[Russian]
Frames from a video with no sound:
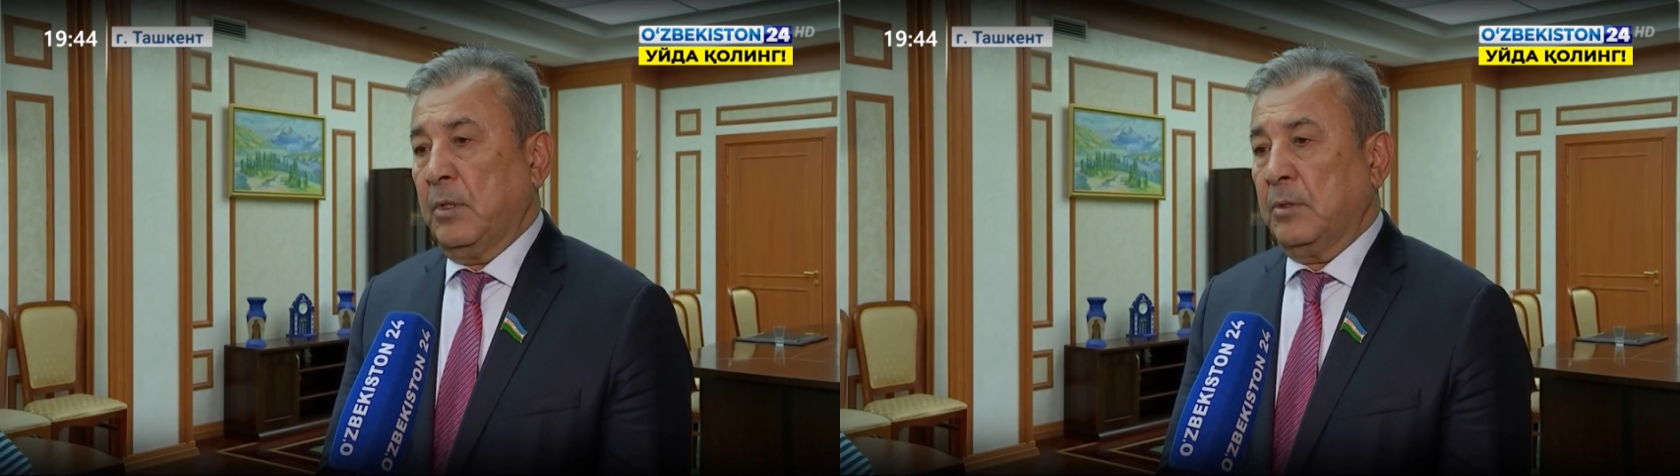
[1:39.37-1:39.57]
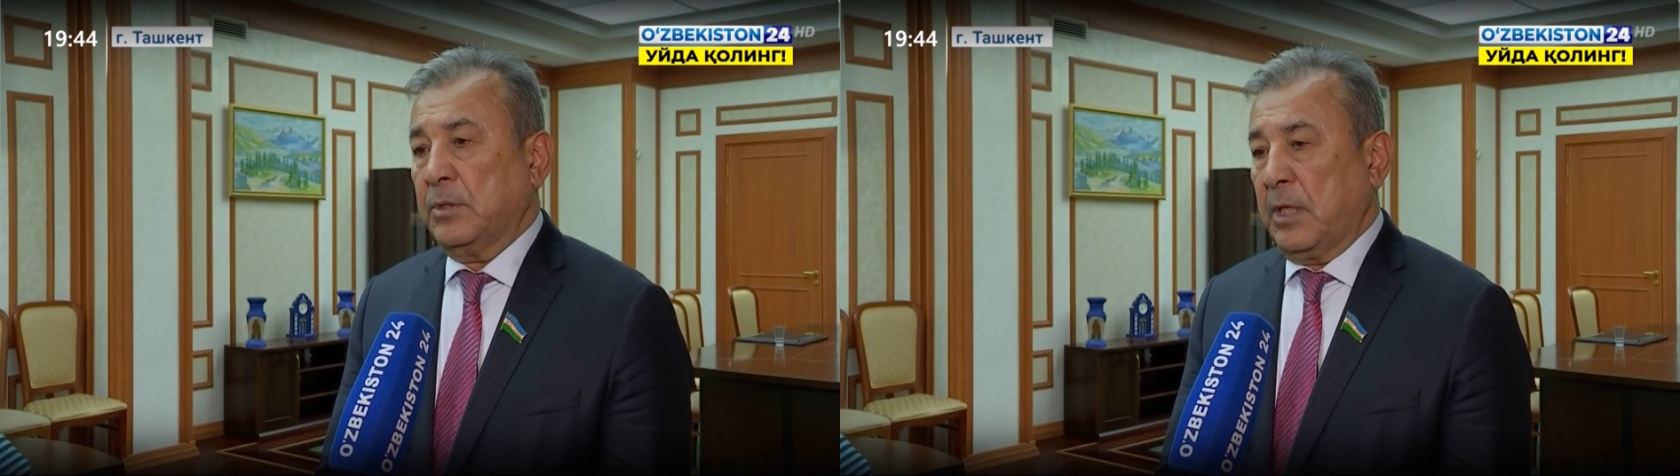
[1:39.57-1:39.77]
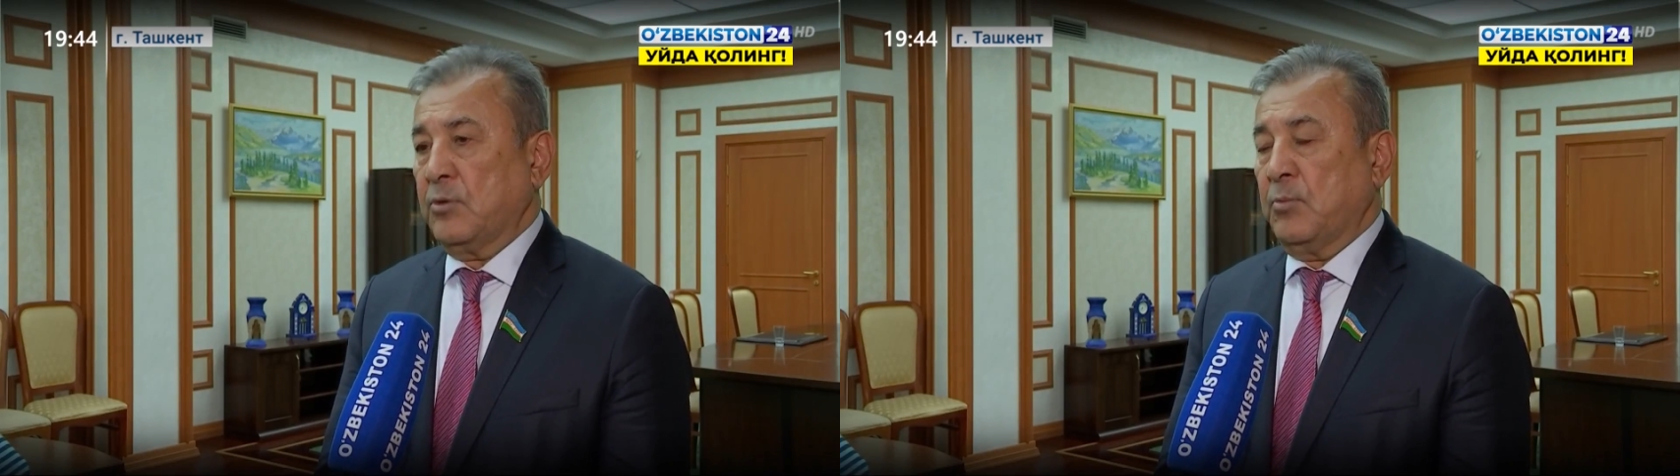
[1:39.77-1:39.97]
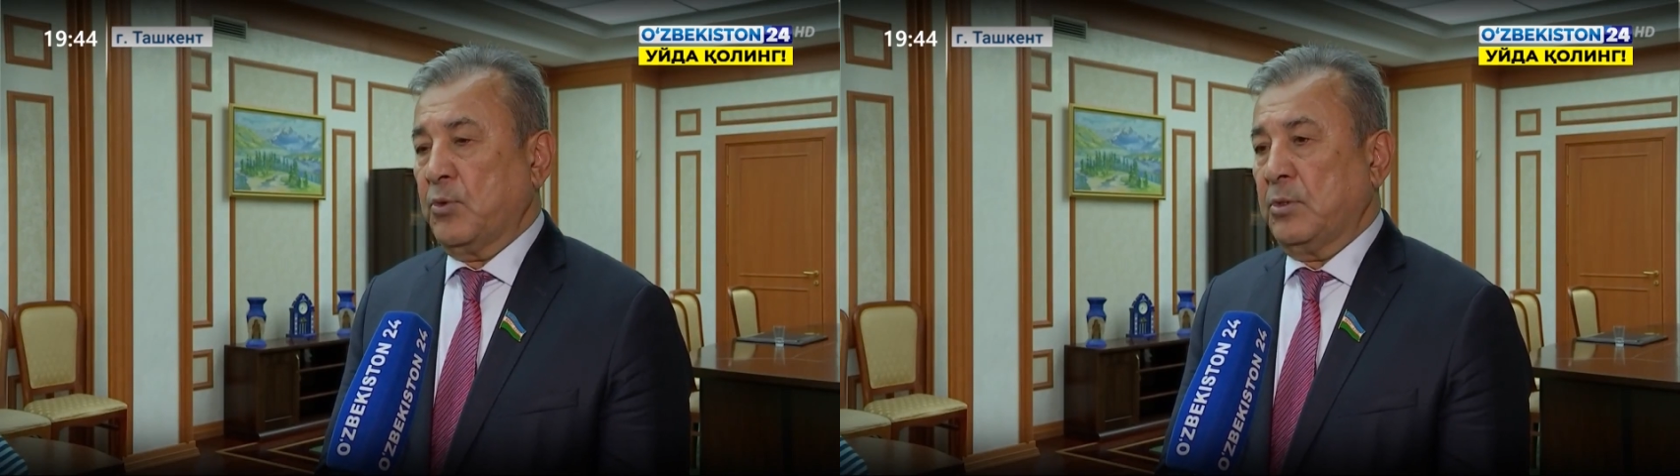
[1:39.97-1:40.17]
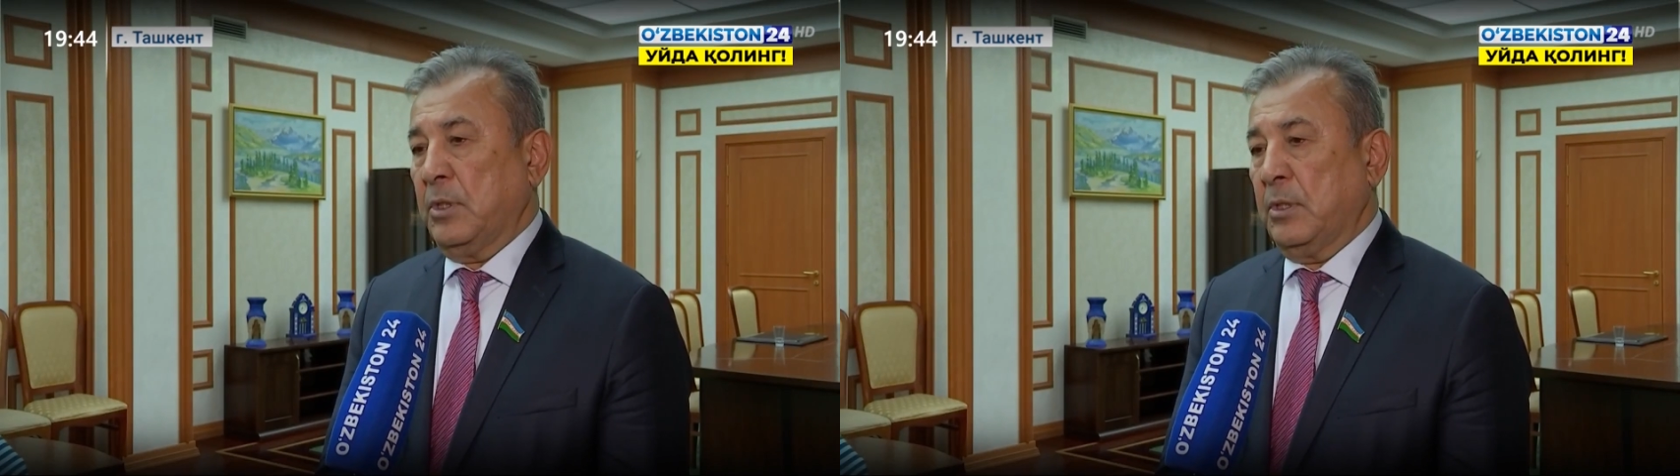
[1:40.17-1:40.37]
сразу
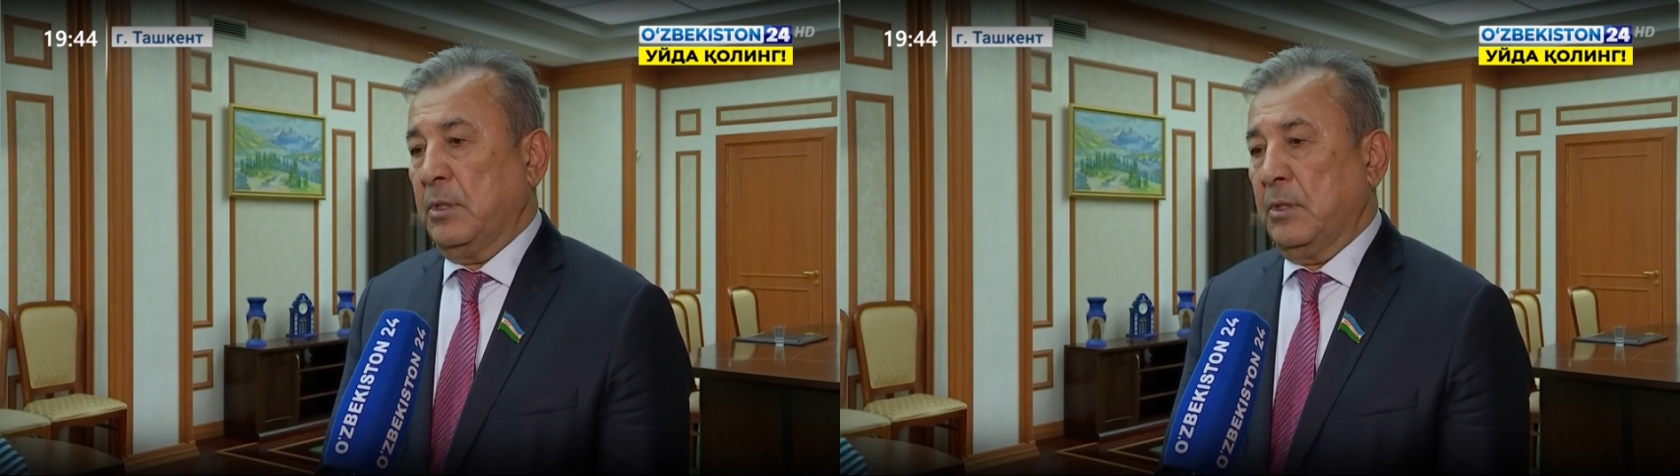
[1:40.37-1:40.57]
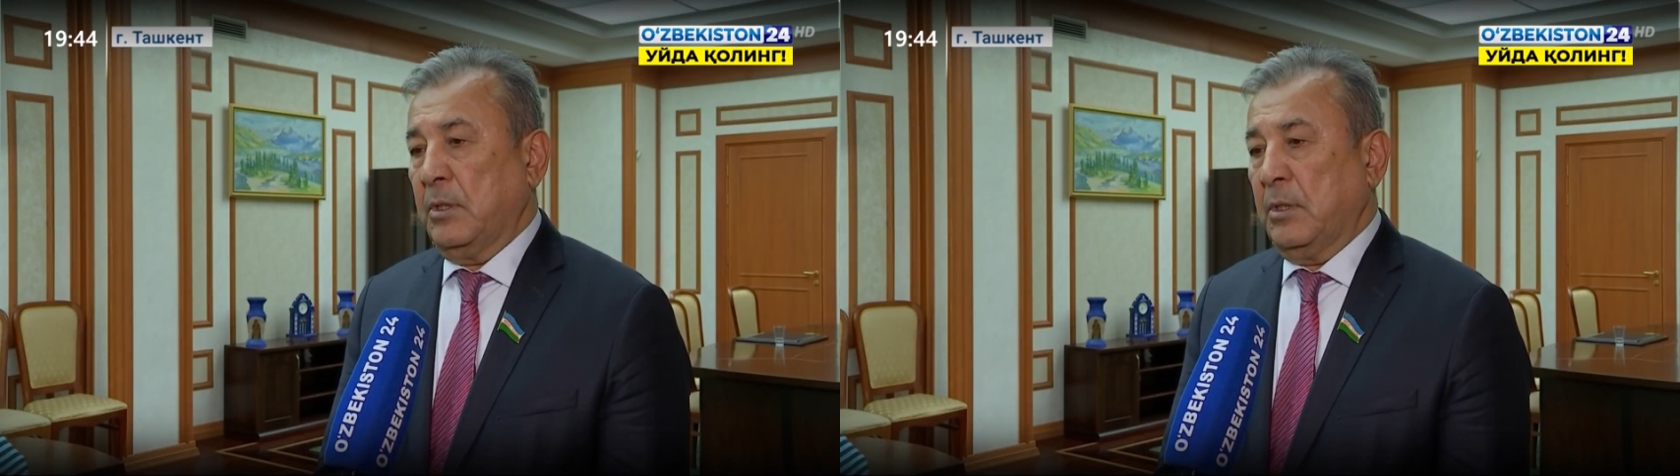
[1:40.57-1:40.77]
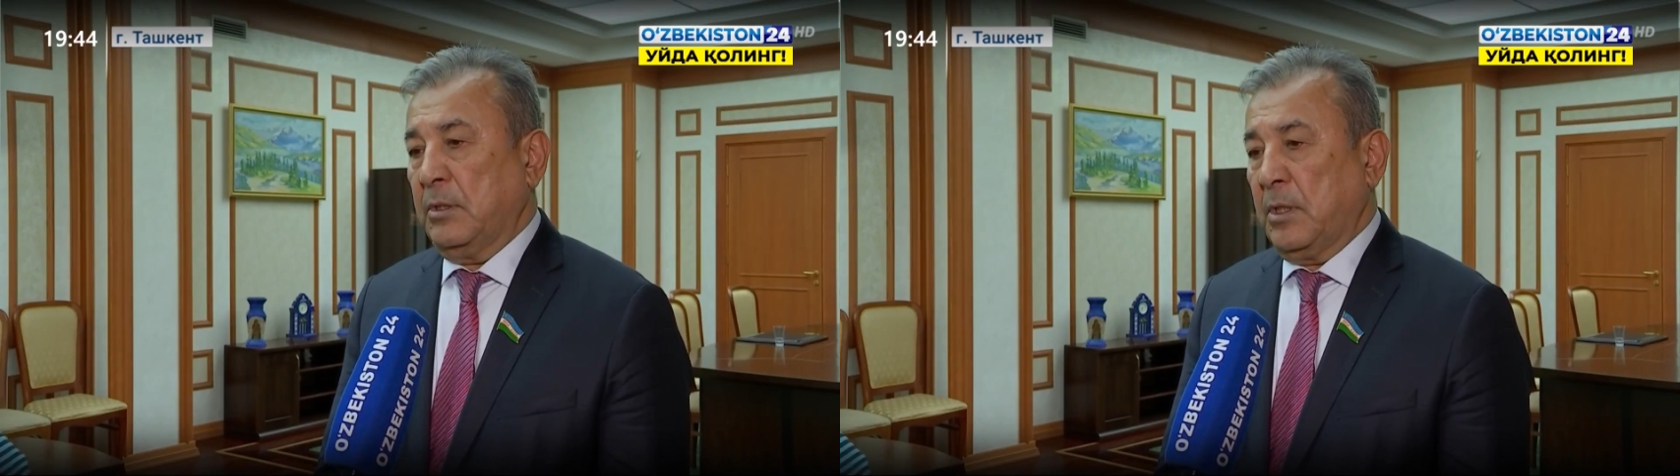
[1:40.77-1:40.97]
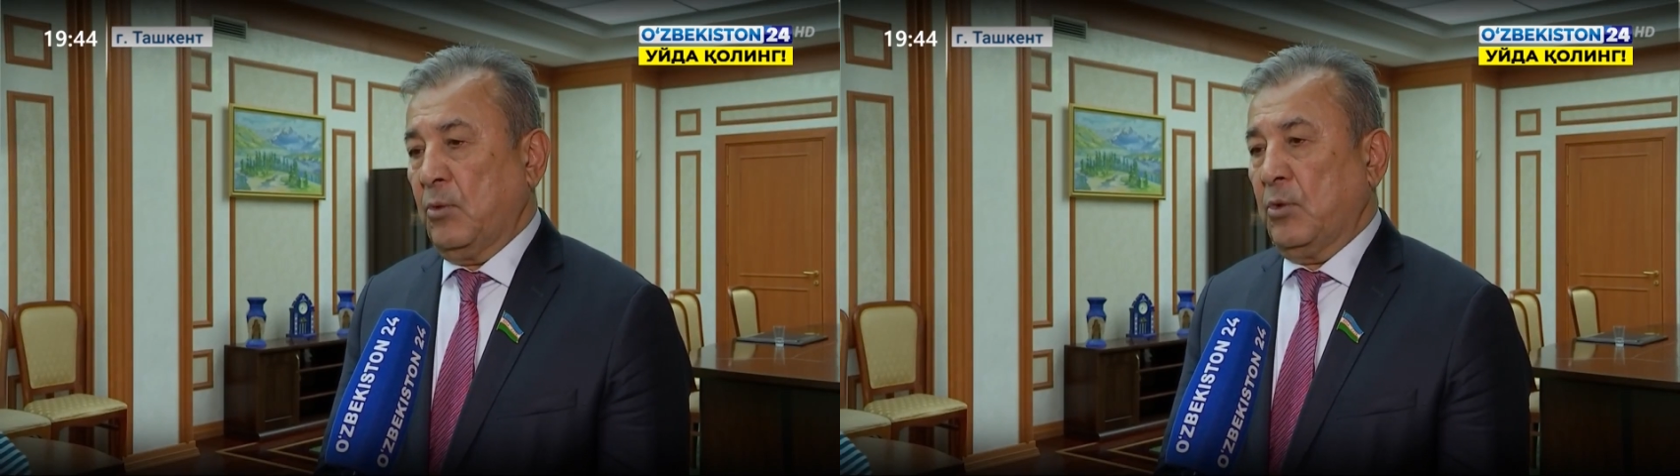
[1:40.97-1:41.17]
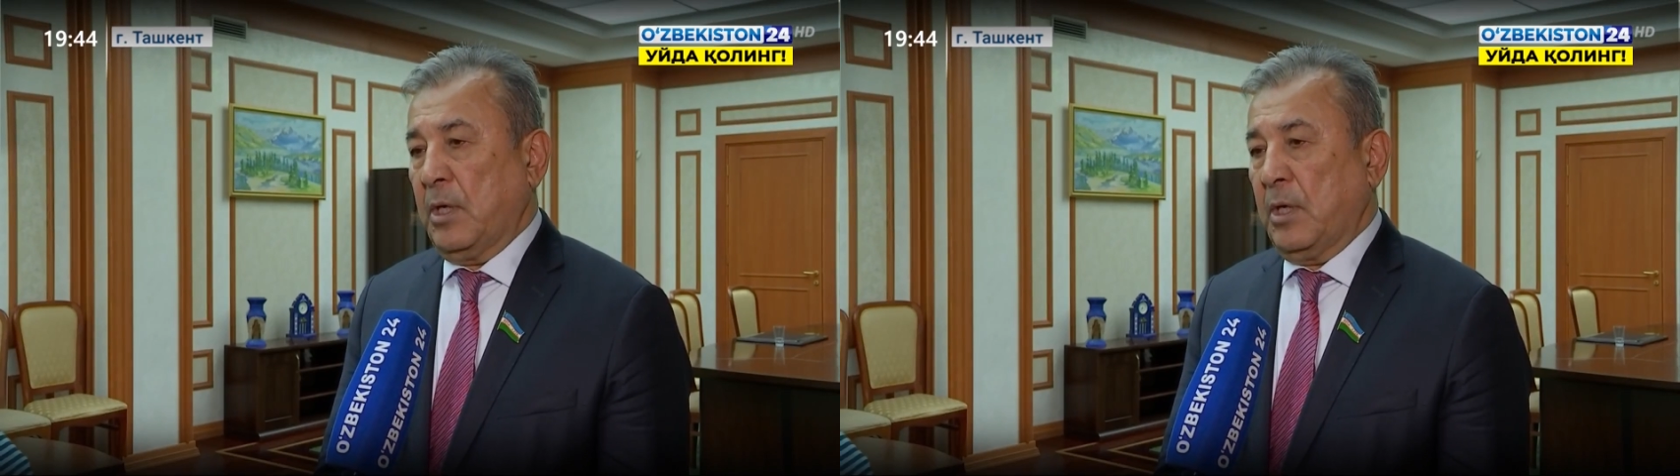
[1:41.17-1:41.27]
после того,